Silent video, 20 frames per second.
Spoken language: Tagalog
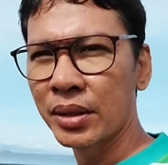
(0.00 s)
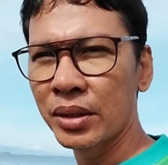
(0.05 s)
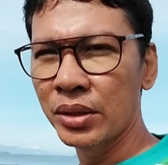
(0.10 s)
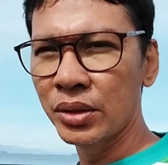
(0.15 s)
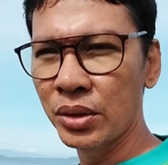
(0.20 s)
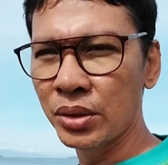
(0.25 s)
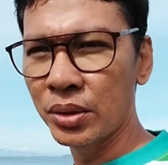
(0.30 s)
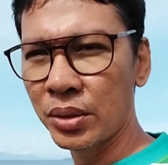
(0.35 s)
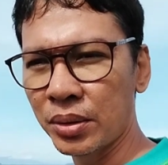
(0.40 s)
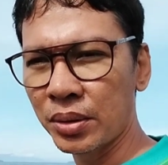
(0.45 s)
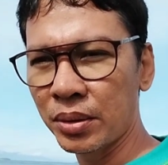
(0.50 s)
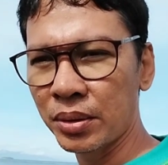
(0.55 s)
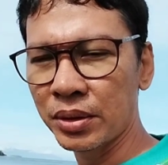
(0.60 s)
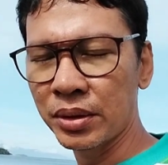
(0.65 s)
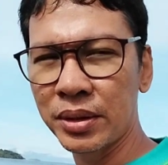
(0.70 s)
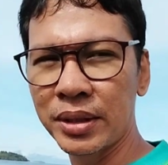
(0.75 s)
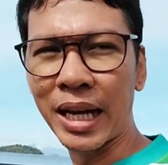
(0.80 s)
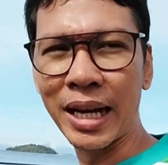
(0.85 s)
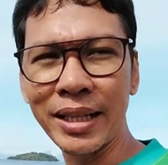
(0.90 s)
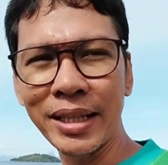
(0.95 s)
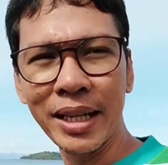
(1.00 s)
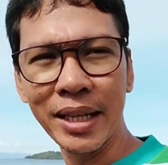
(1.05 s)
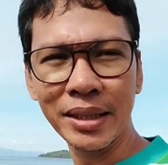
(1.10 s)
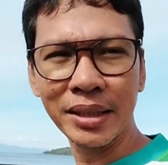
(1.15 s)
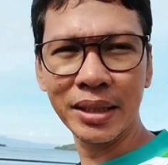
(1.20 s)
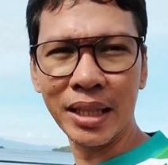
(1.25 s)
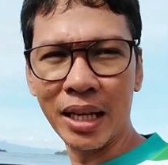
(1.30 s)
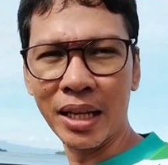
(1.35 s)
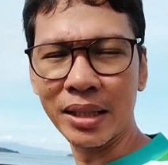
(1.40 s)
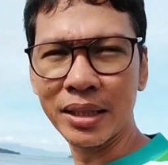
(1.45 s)
Yung diet,
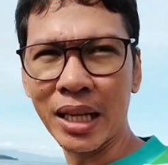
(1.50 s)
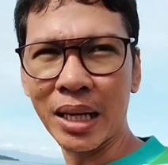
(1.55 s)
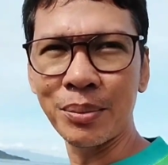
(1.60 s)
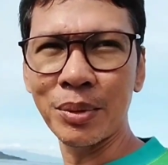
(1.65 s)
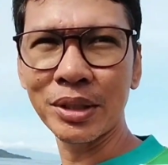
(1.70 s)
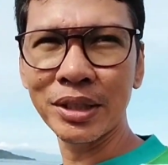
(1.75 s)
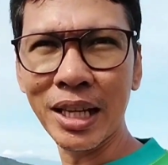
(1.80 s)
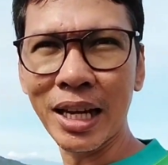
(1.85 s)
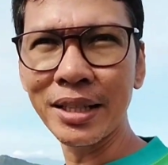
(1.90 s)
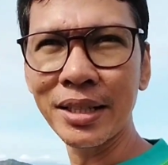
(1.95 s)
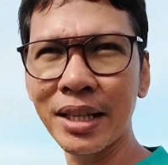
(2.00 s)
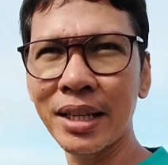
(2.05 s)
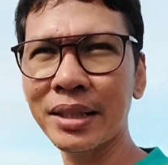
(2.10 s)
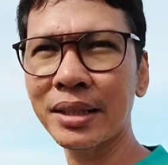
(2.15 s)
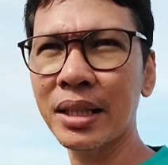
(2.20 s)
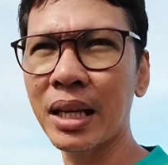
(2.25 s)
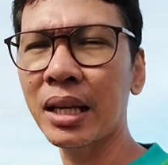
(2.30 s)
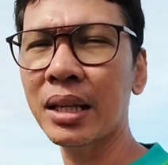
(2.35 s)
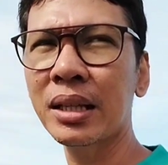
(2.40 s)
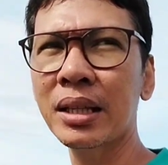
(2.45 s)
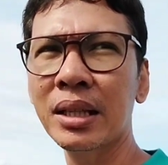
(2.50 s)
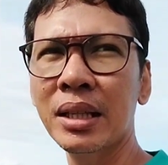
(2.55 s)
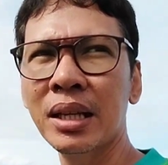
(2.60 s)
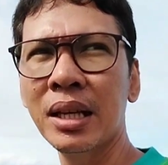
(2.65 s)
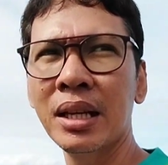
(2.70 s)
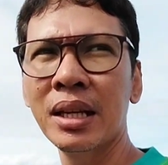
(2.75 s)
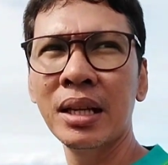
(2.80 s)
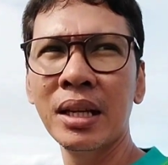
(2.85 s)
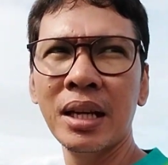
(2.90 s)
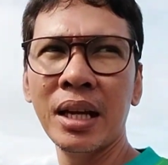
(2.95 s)
tamang diet,
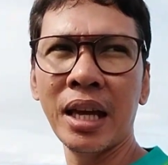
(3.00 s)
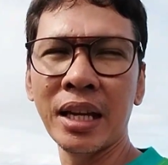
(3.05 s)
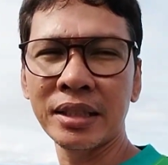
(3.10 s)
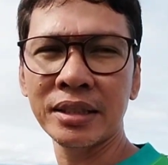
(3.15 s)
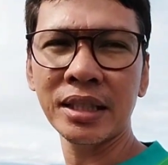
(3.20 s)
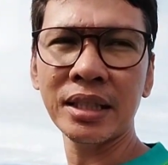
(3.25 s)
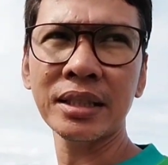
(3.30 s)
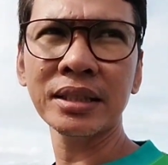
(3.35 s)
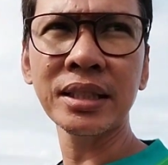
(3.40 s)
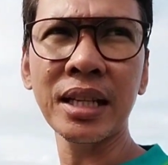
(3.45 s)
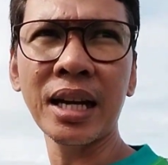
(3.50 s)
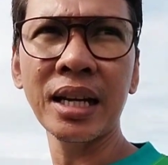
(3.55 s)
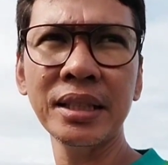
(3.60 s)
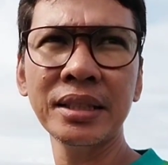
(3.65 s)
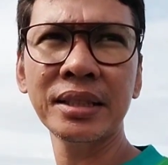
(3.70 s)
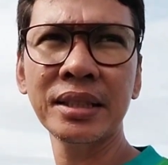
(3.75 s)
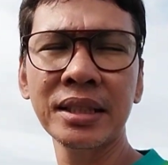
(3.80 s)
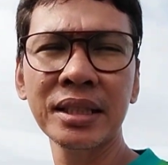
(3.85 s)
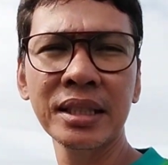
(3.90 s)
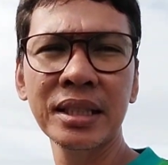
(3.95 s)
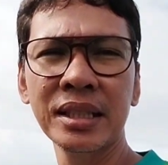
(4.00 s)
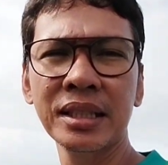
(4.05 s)
exercise,